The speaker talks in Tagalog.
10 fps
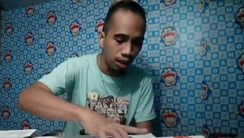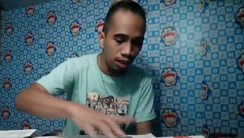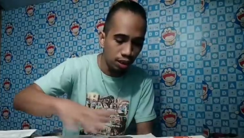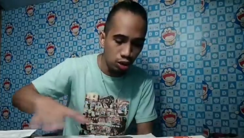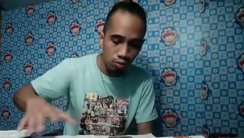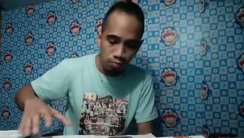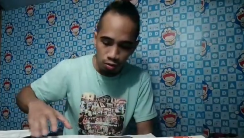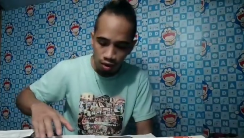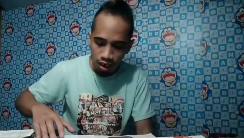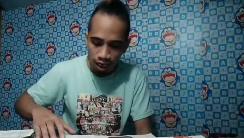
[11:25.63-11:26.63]
uh, dito
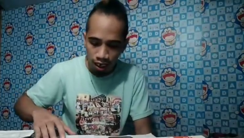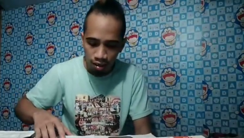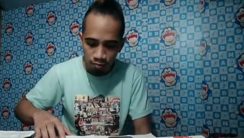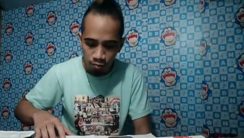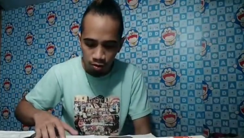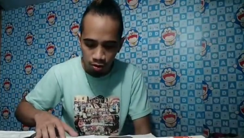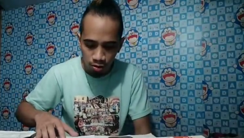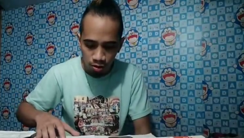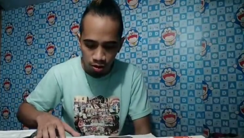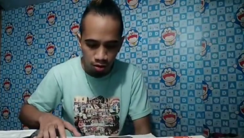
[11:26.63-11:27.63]
po ang aking first
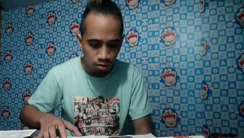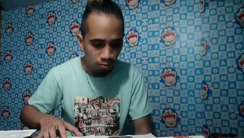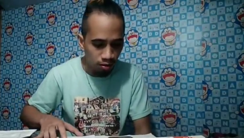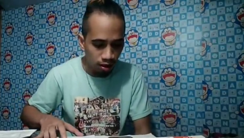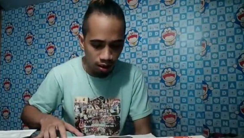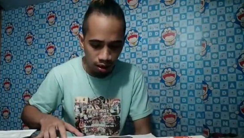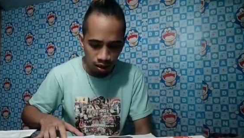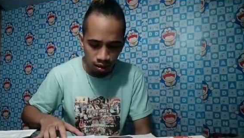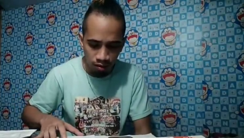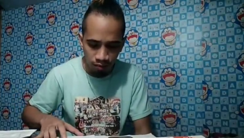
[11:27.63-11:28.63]
choice ito magdadala
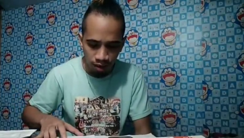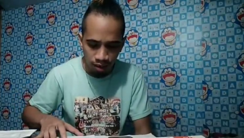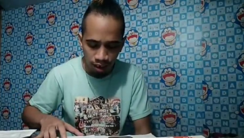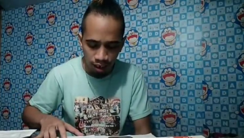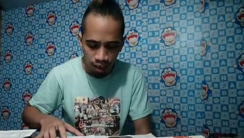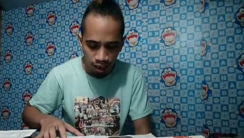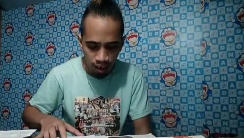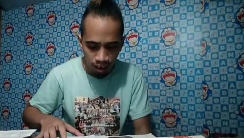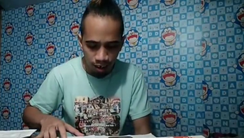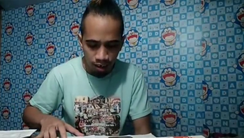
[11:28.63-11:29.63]
ng
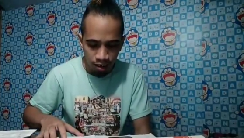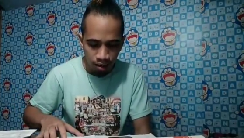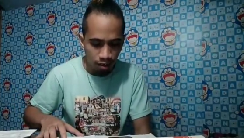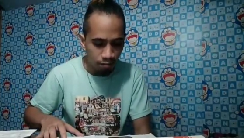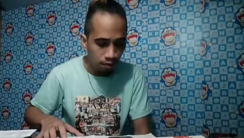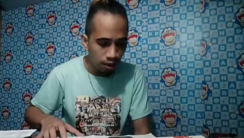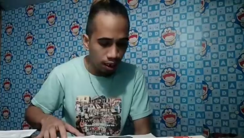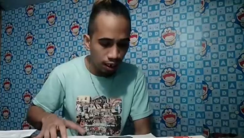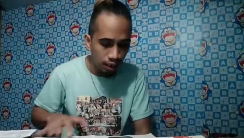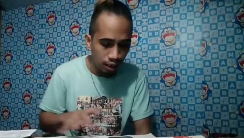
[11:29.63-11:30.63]
bandera number
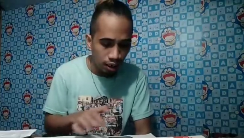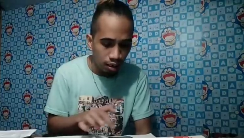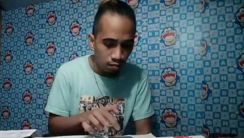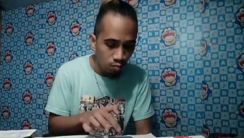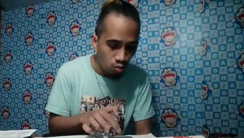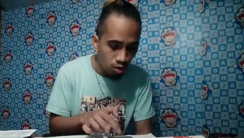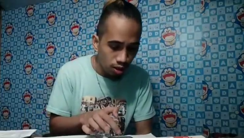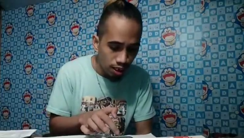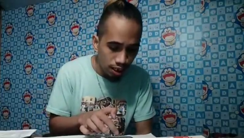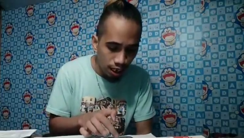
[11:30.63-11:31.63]
9
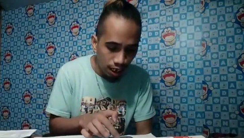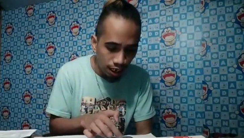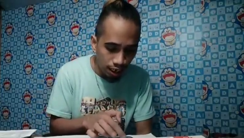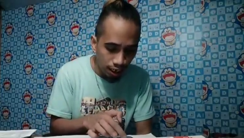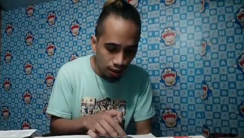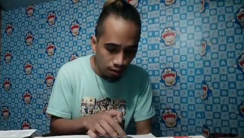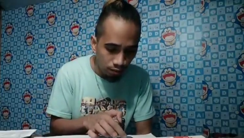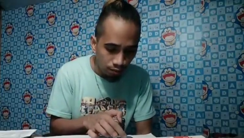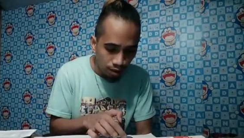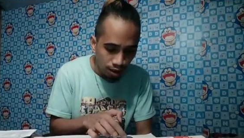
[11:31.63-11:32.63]
Munting Anghel
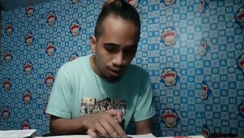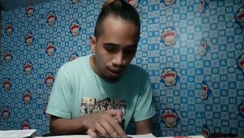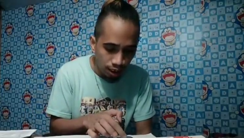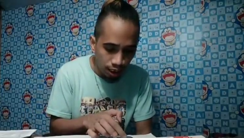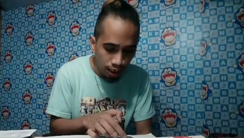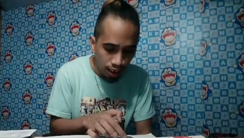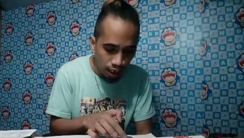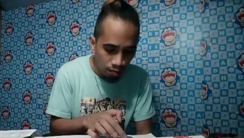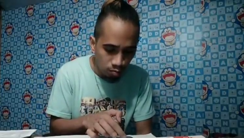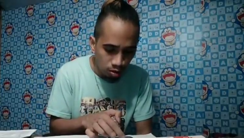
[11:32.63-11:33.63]
JL
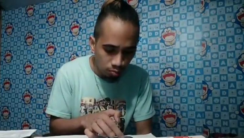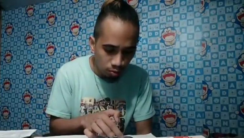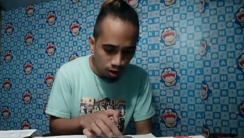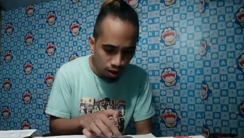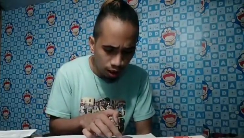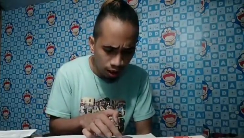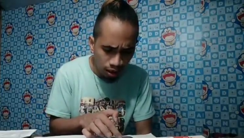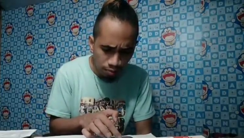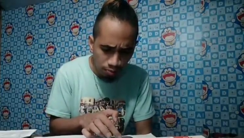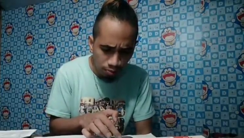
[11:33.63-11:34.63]
Ramos po rin
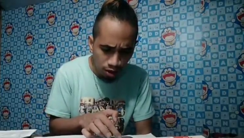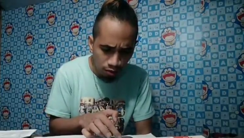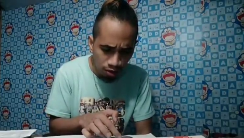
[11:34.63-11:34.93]
51